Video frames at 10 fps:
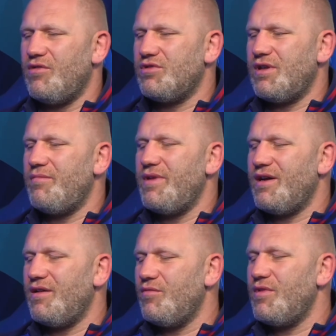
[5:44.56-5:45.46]
я уже там
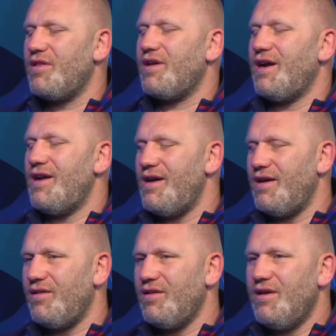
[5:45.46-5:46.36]
бегал, у меня
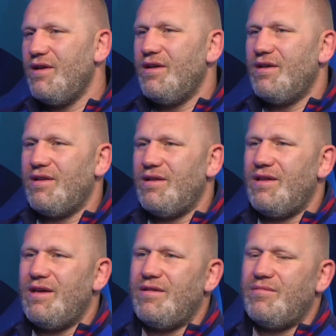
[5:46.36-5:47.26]
закалял,
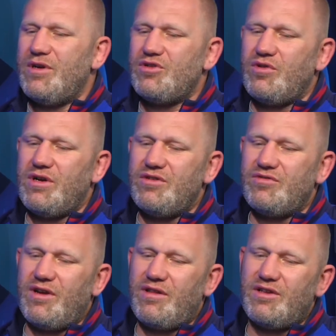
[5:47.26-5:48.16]
э, я большое
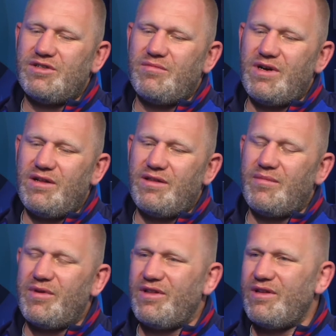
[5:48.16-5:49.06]
количество раз
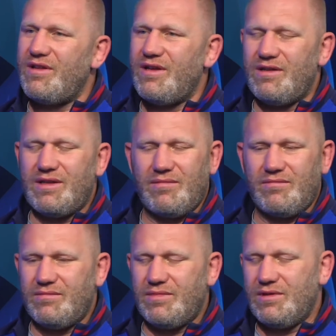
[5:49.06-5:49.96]
отжимался, приседал, там,
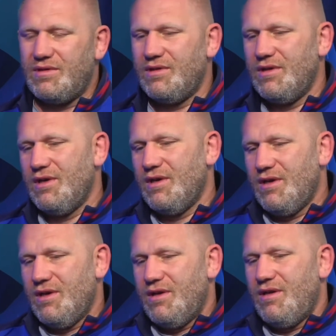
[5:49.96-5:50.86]
а,
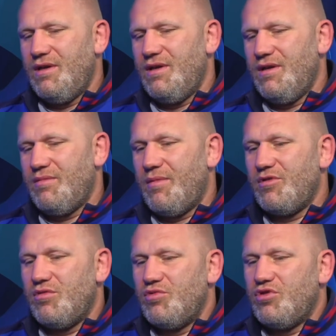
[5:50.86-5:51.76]
и по
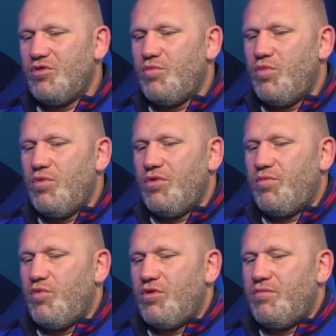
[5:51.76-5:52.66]
большому счету
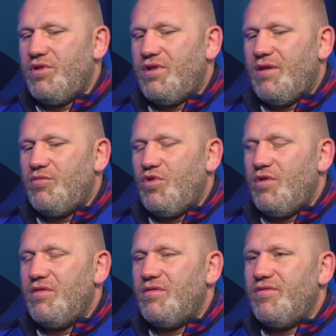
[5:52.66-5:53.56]
спорт был со
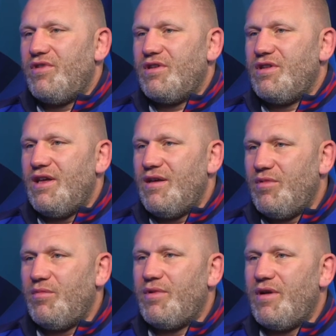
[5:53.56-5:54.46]
мной всегда. Я
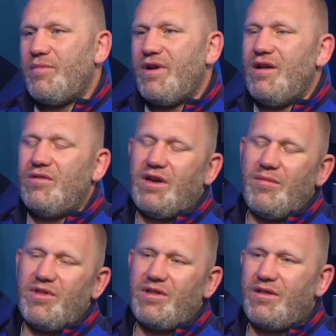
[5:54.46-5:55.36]
был правильно вот
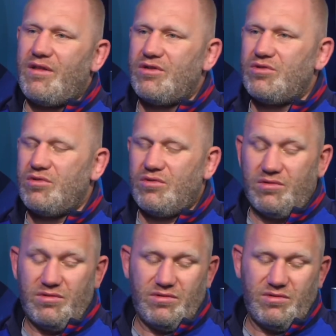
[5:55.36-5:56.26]
Рами сказал,
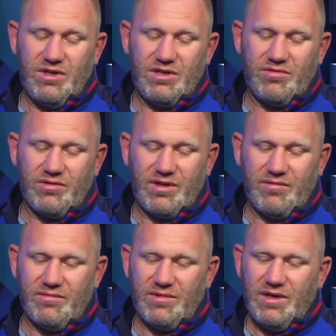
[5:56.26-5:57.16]
что нечего
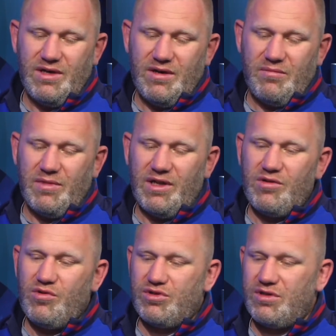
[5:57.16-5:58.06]
там
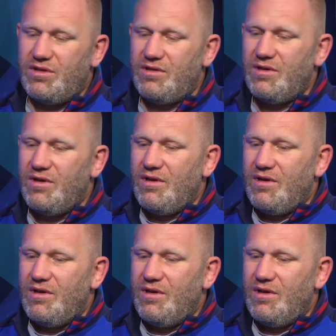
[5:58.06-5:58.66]
молодежи,